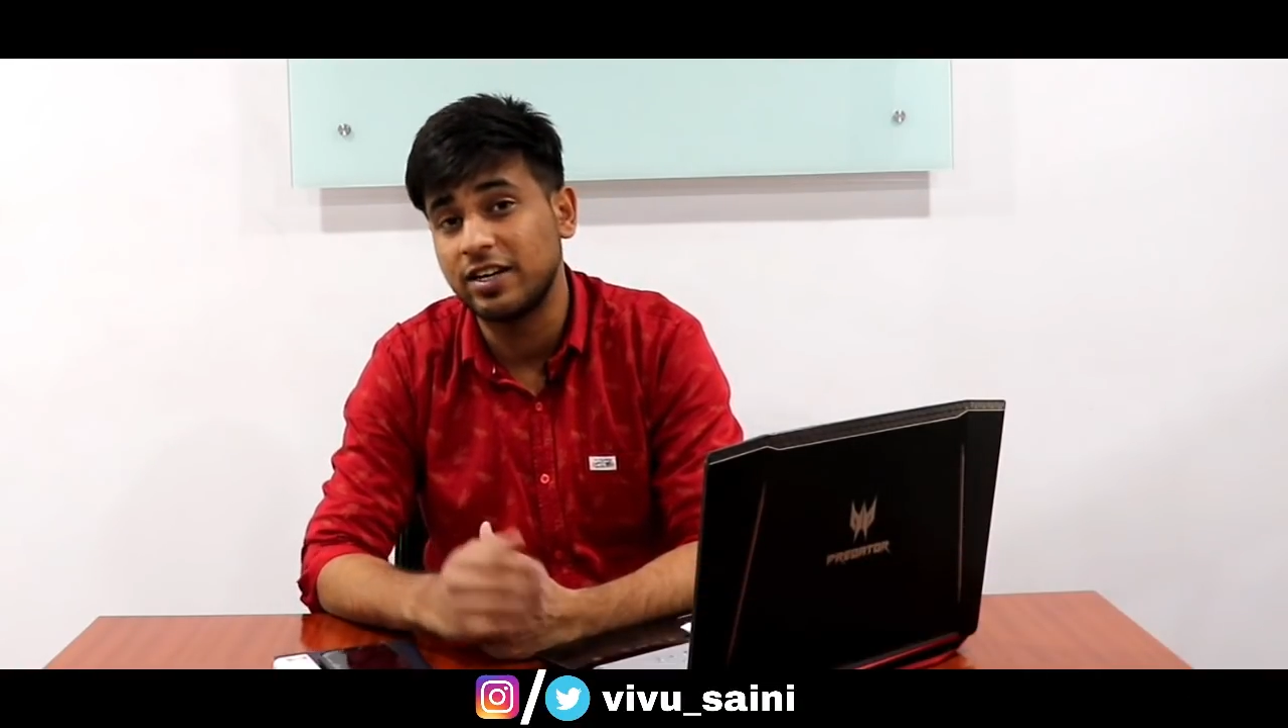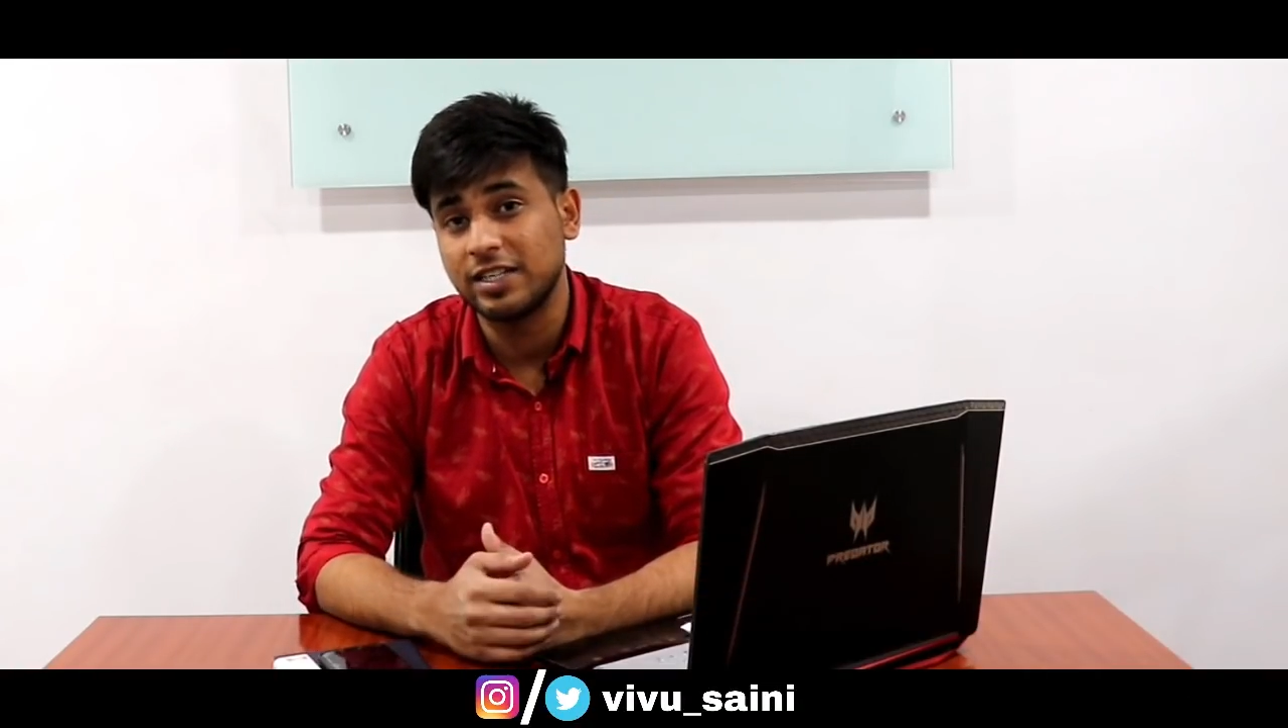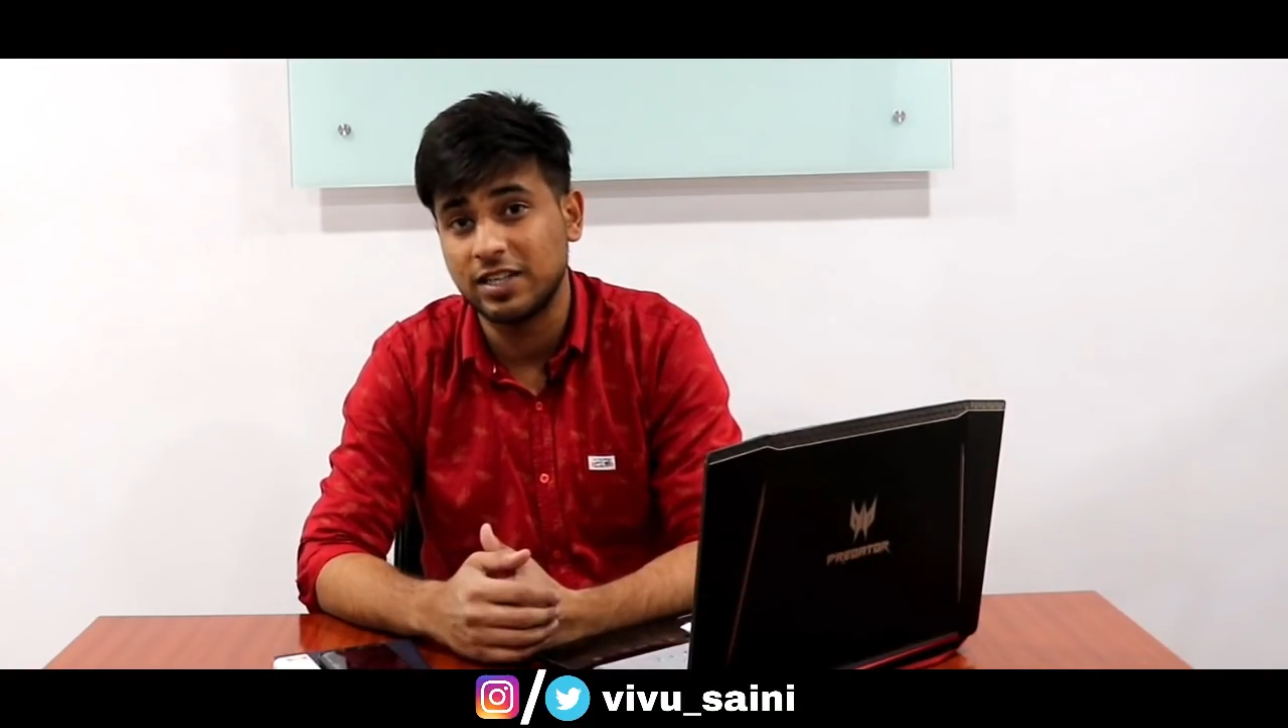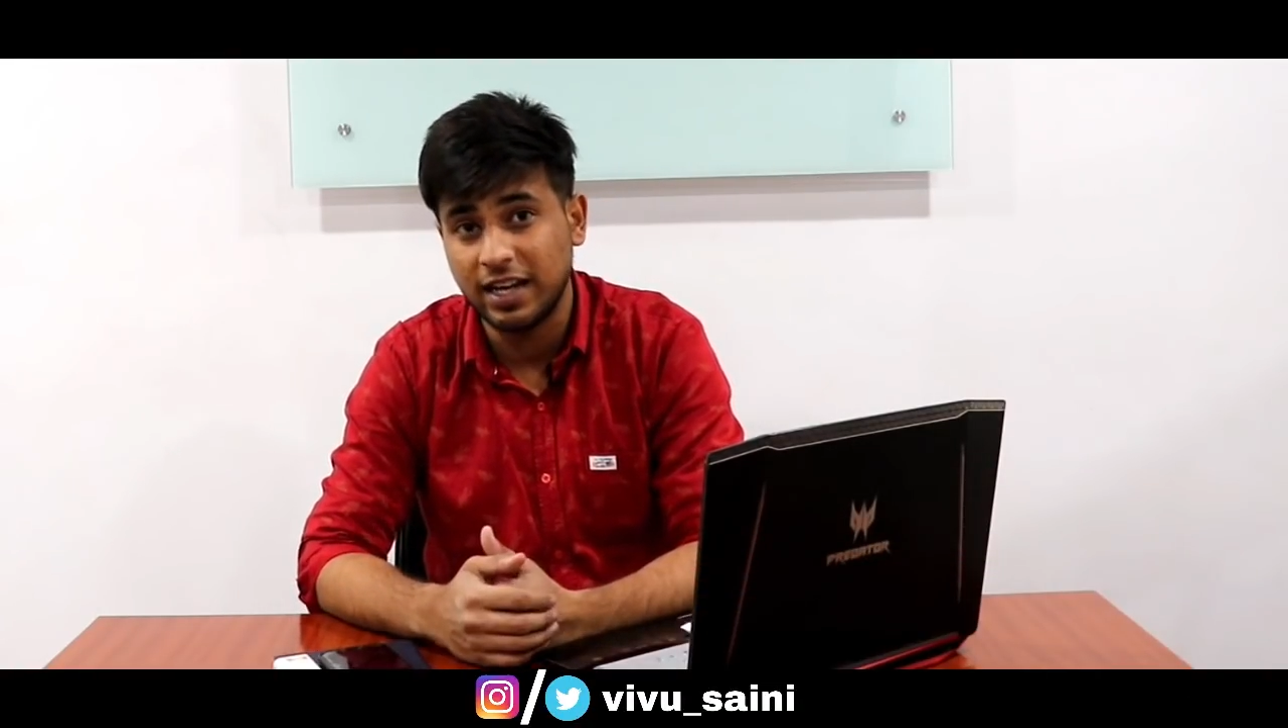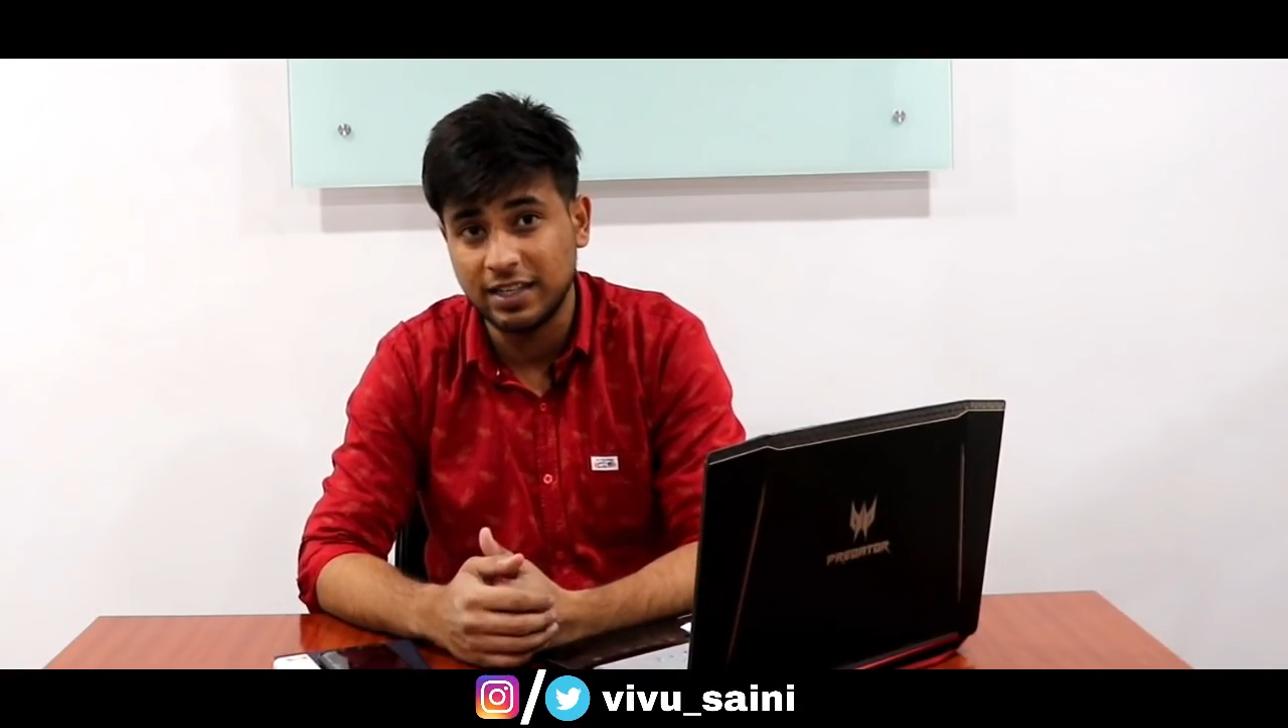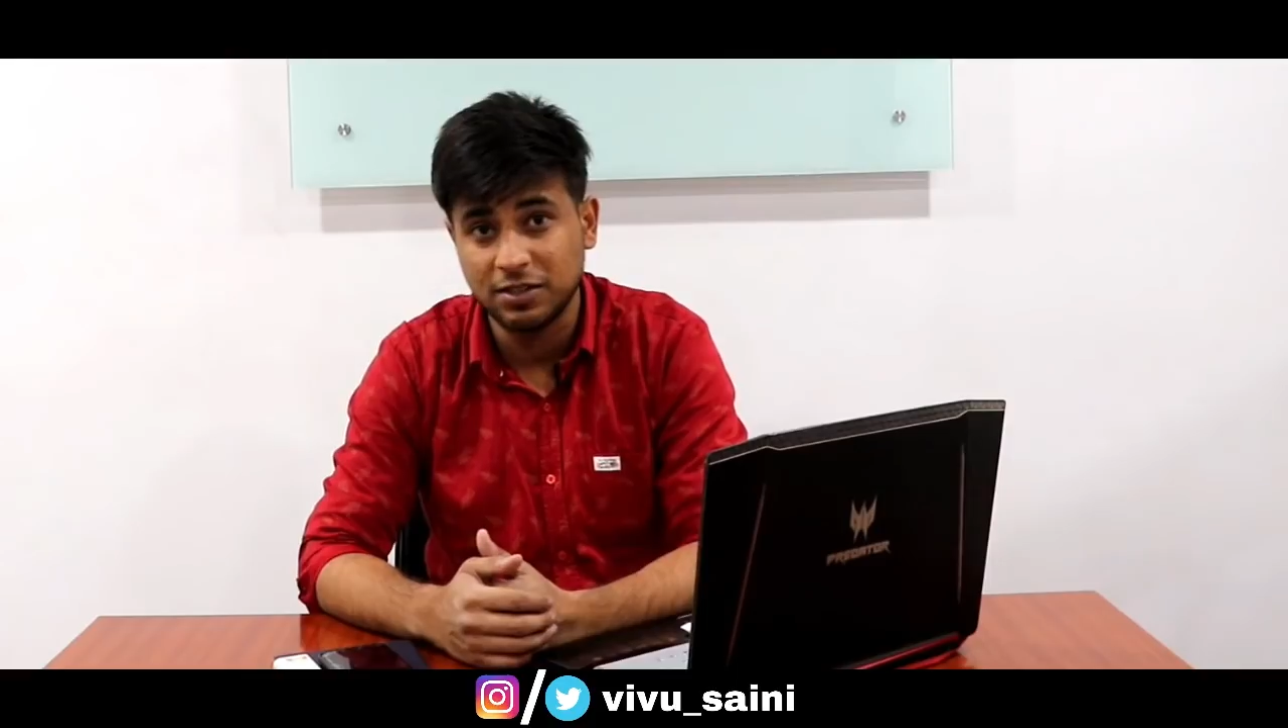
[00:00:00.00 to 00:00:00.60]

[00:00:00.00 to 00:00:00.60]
जनरेशन आई